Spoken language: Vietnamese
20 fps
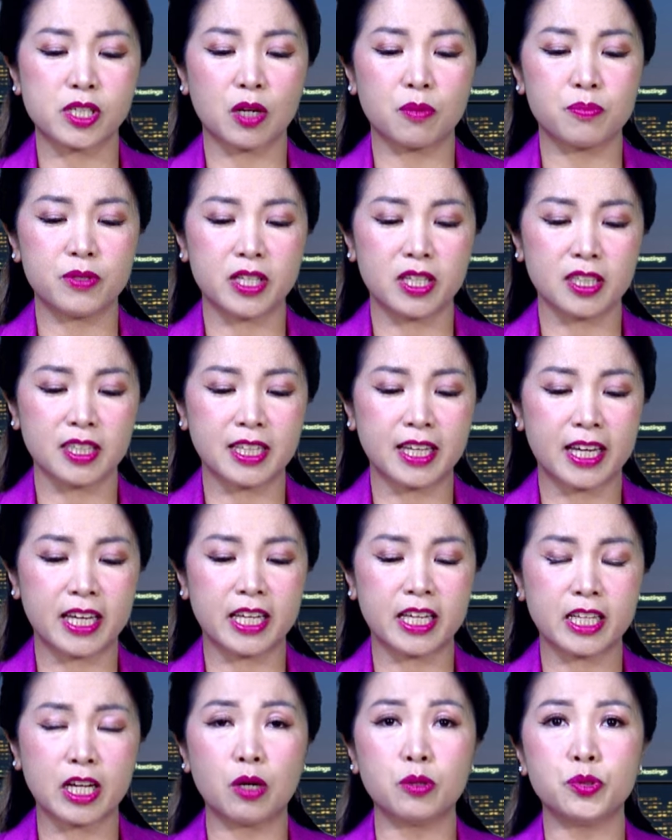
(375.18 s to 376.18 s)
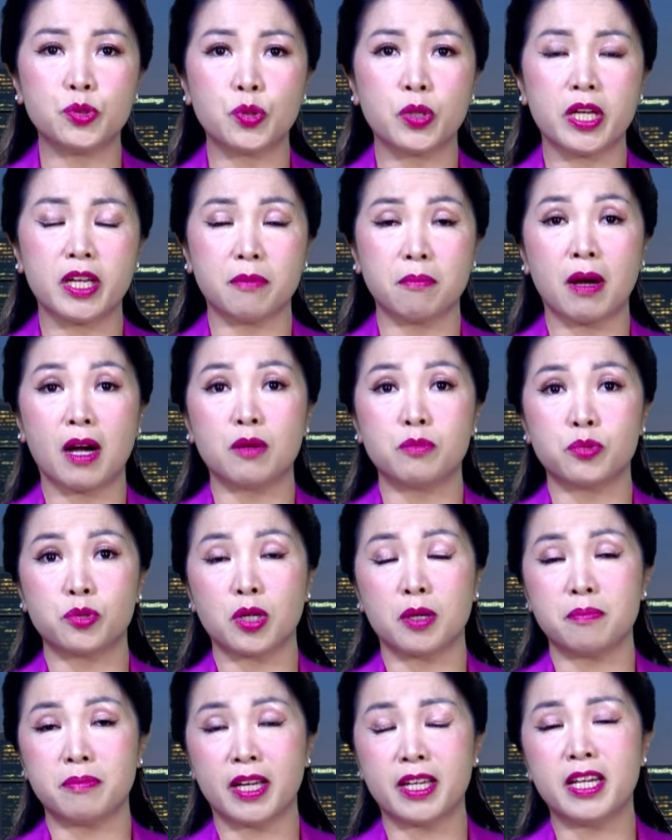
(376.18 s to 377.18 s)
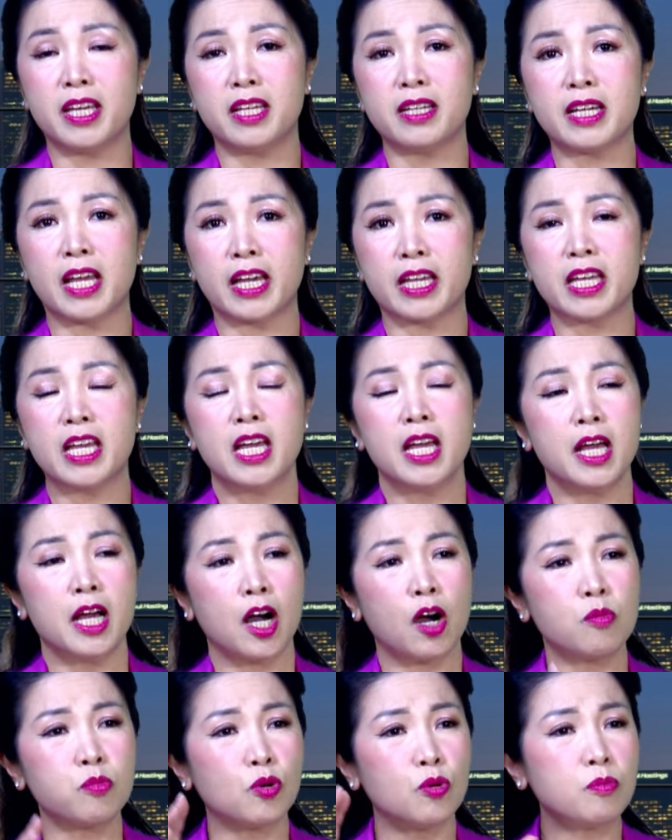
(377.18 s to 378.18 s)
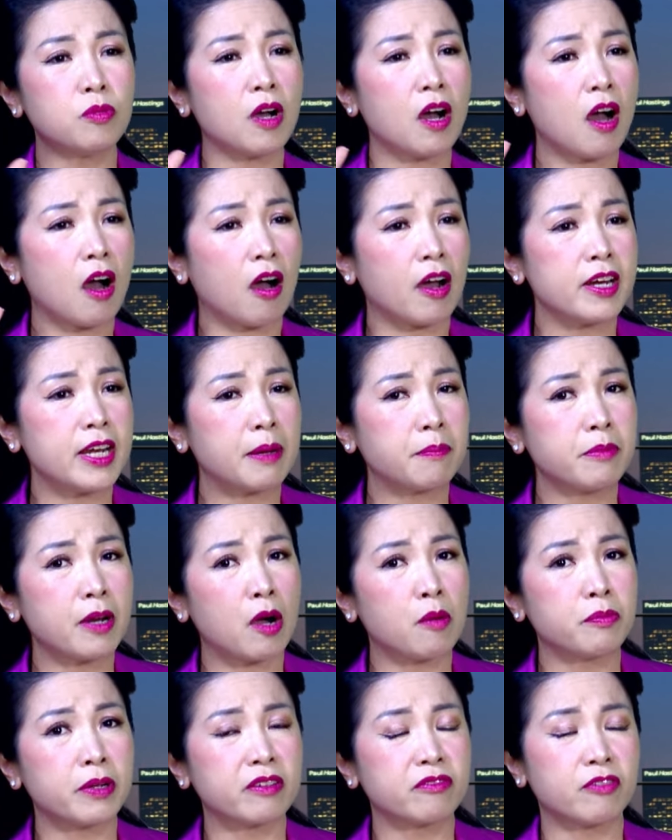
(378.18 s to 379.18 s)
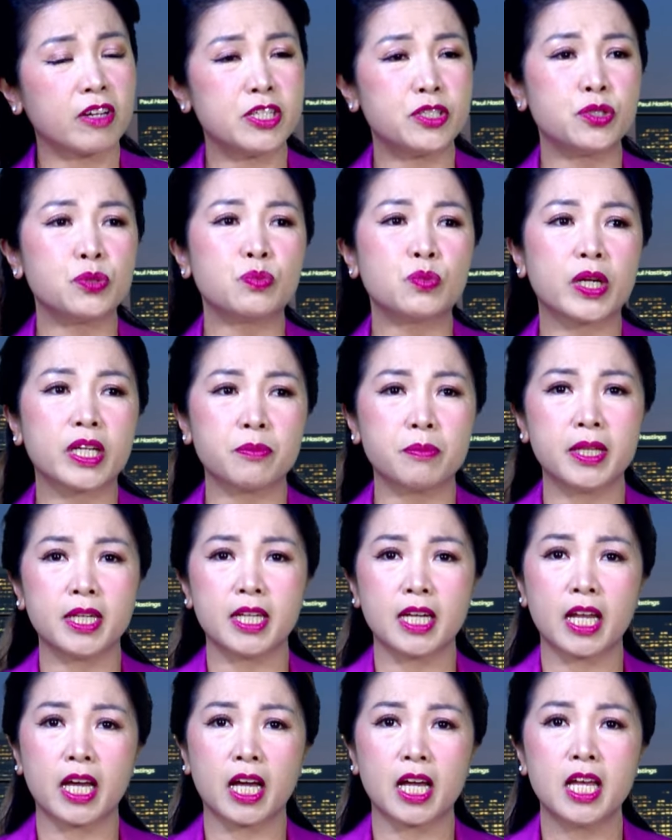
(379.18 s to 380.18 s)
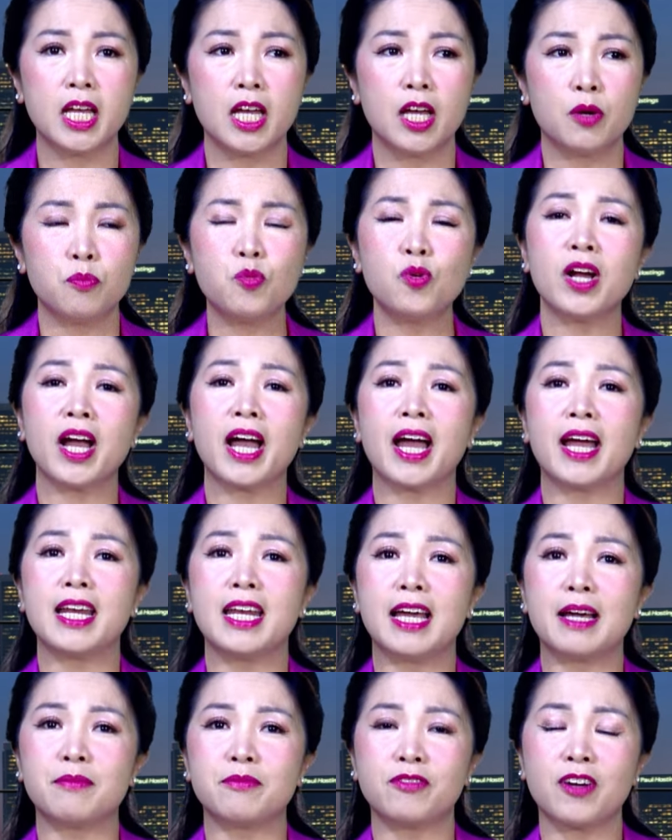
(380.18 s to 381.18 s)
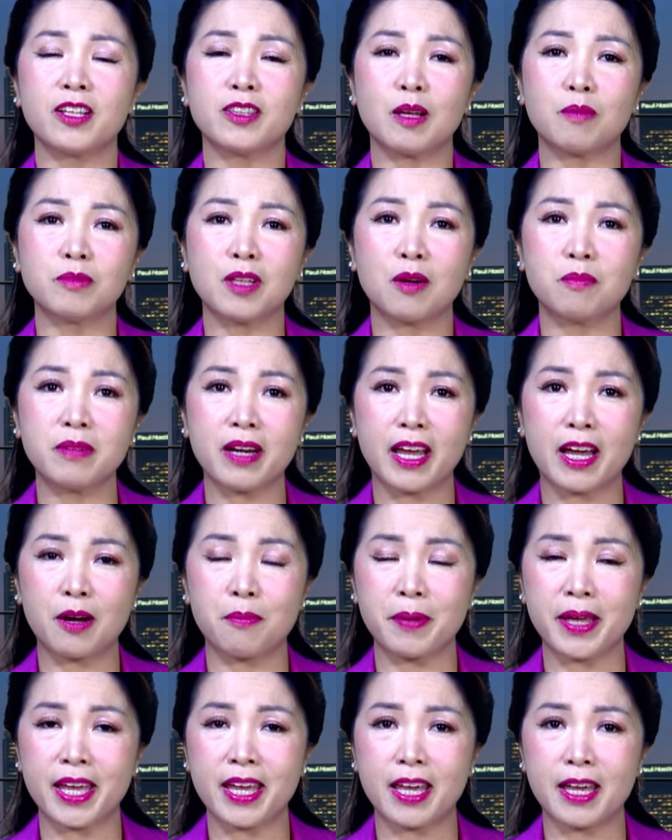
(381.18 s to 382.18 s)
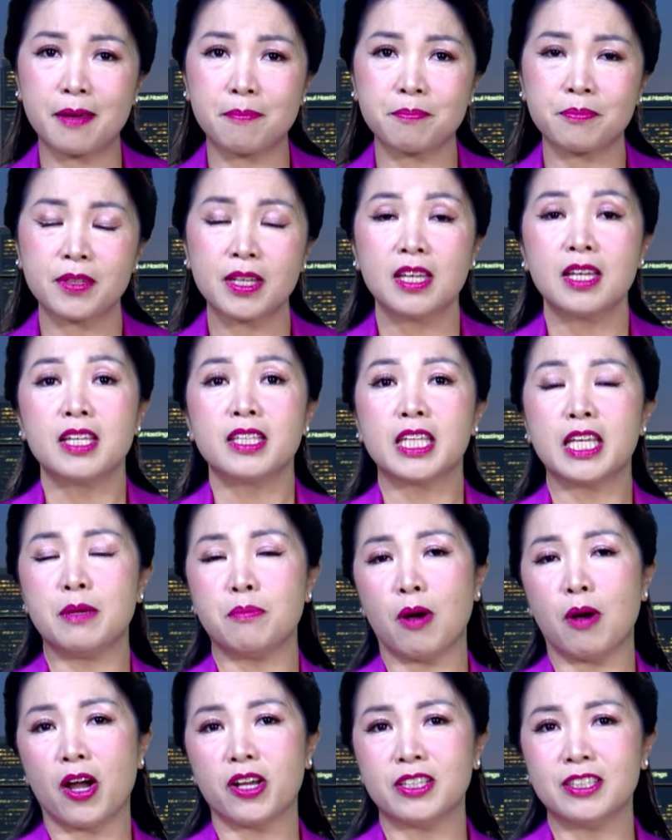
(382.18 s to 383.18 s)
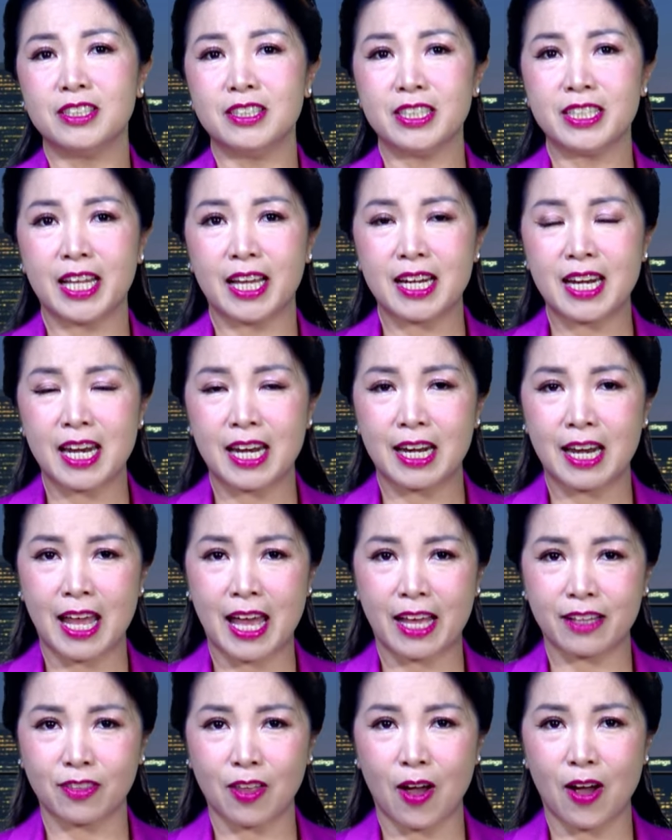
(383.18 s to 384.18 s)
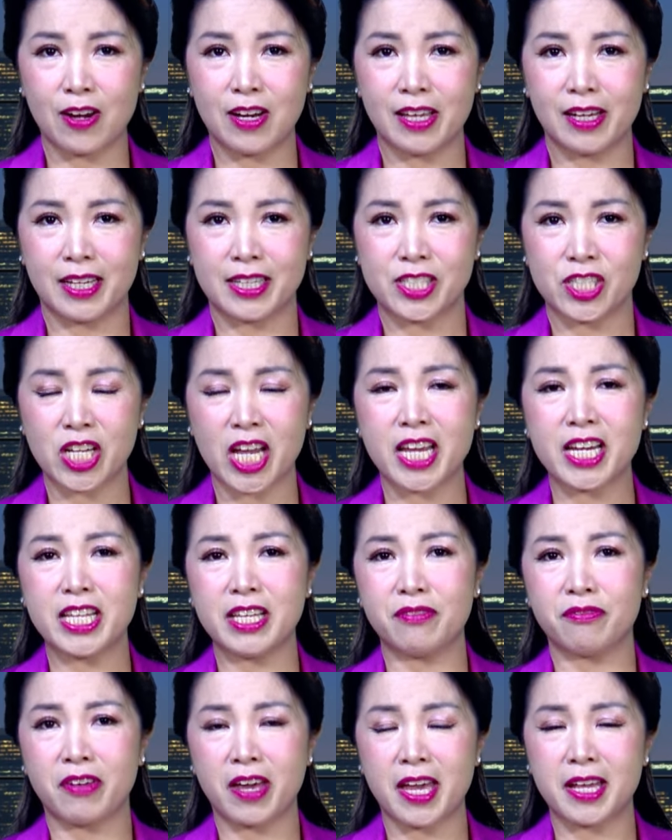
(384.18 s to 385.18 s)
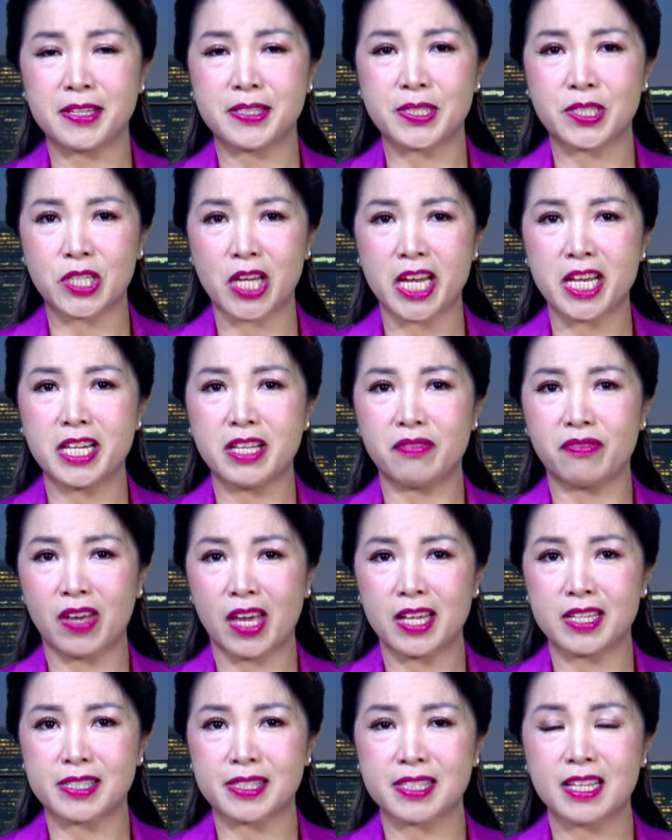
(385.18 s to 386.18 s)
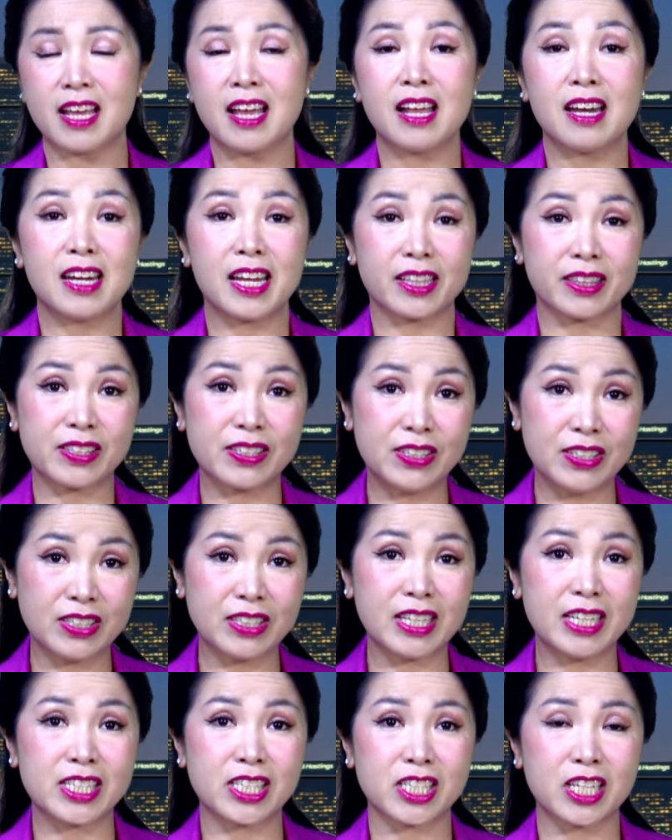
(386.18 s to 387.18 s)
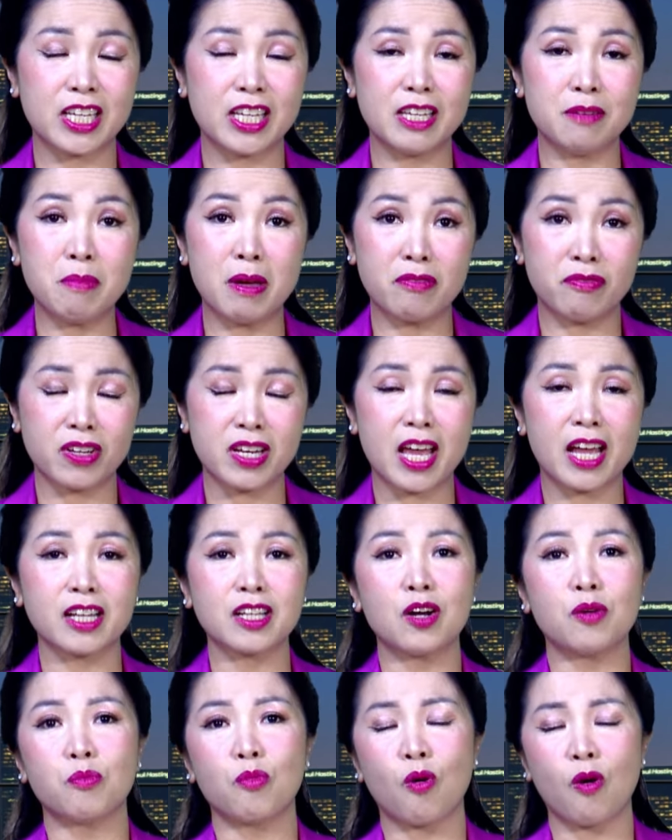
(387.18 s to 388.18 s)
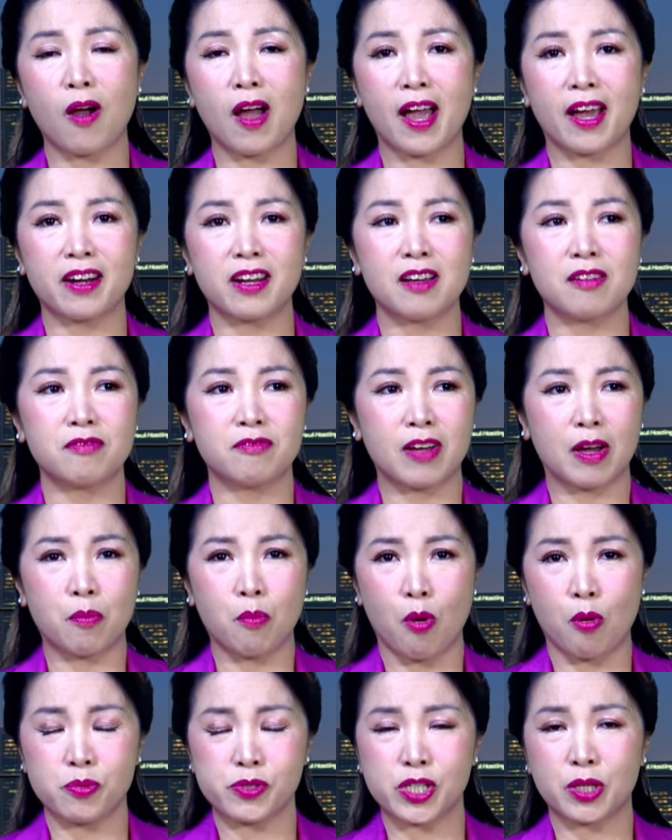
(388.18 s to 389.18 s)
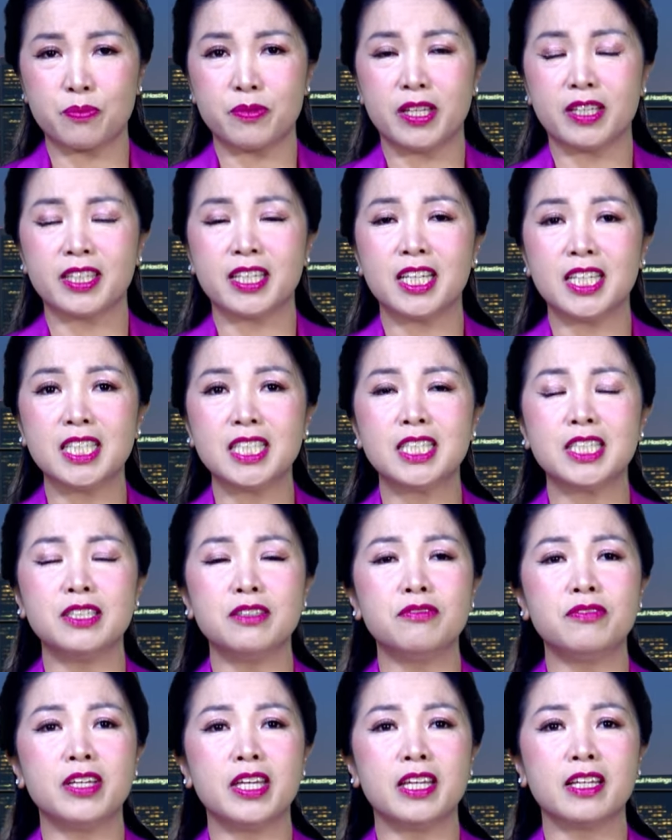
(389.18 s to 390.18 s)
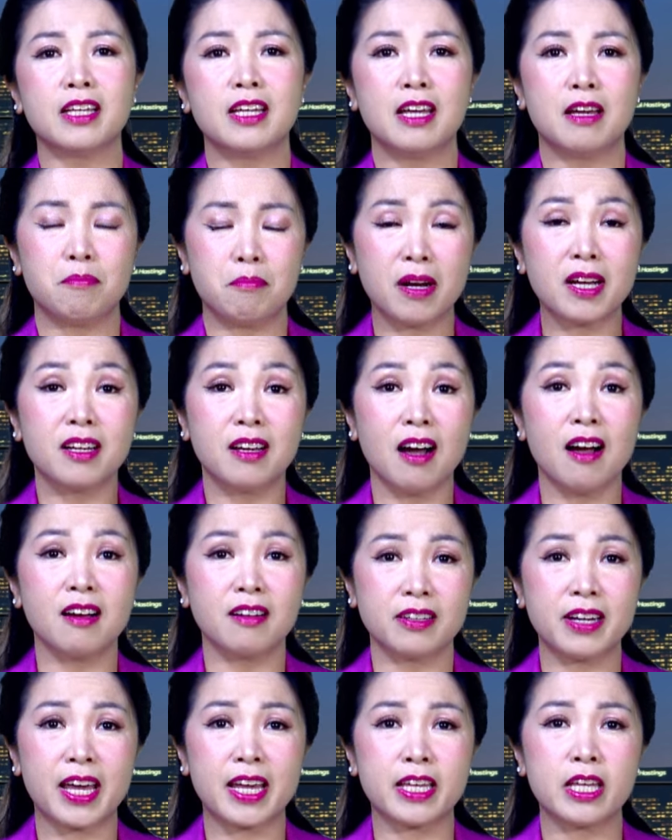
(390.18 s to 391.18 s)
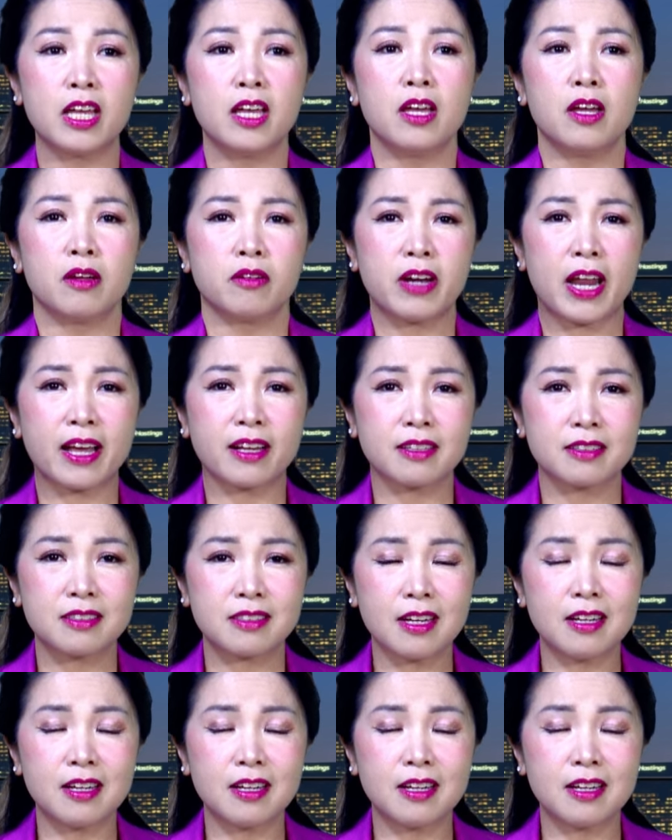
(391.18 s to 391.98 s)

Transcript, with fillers: trong những cái câu chuyện mà ông Trump đã đến đây. Ông cũng có hỏi đám đông đang vây chung quanh mình là muốn ai làm phó tổng thống nào mấy em? Thì mọi người đã la to lên là JD Vance, JD Vance, là thượng nghị sĩ bên phía đảng Cộng Hòa đó, và một trong những cái ứng cử viên mà gần đây đang